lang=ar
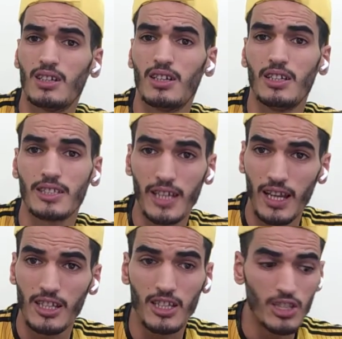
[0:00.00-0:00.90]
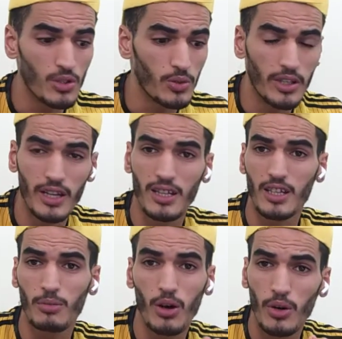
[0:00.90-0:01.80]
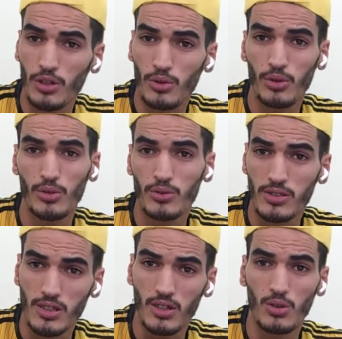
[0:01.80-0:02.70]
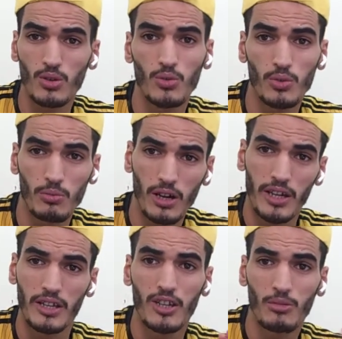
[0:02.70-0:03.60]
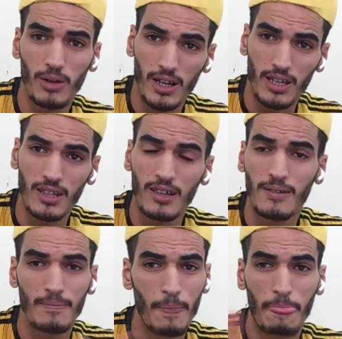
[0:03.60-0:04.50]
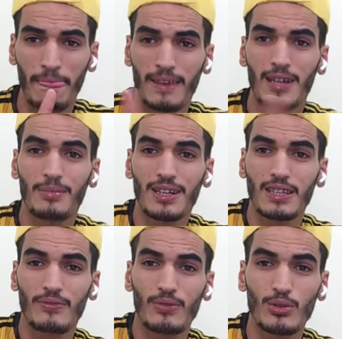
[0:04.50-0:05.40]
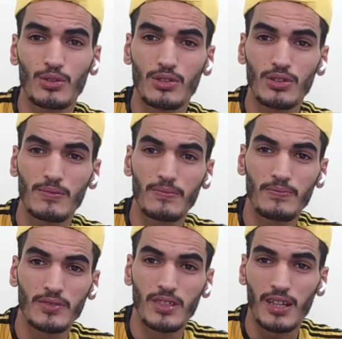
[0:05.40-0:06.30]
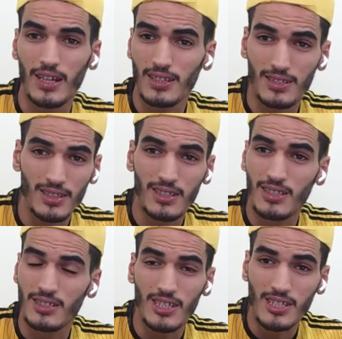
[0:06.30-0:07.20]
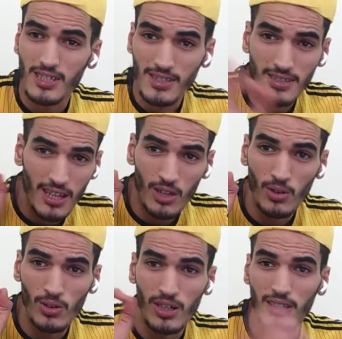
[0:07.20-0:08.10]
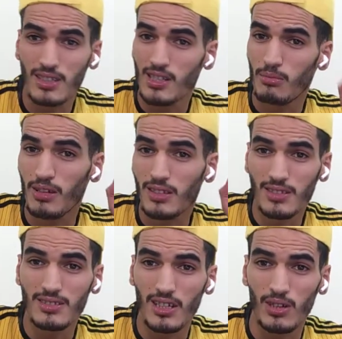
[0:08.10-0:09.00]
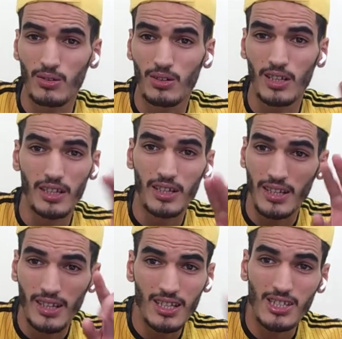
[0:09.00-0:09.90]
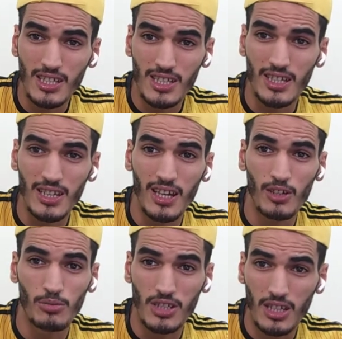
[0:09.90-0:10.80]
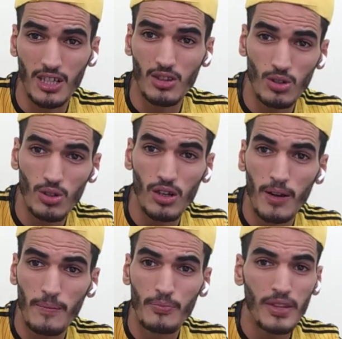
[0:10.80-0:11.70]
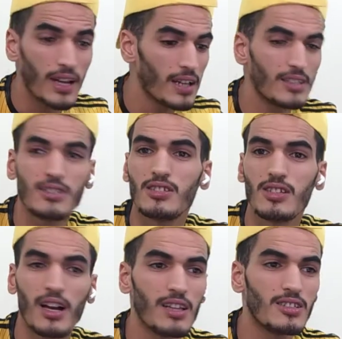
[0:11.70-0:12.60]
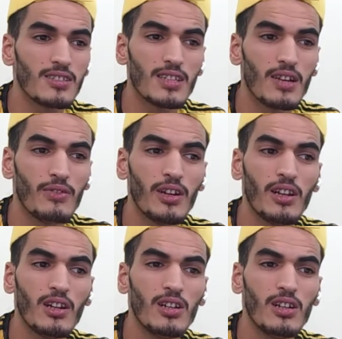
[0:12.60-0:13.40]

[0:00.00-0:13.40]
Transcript: حيت كاع اللي كيجيو هنايا كيبقاو يدورو ويتسركلو ويباغي هنا وباغي هنا راه ما كيطفروش راه انت جيتي زيرو غترجع بلا داك زيرو لانك الا جيتي هنايا وديتي كدور غادي تجي تجي صفر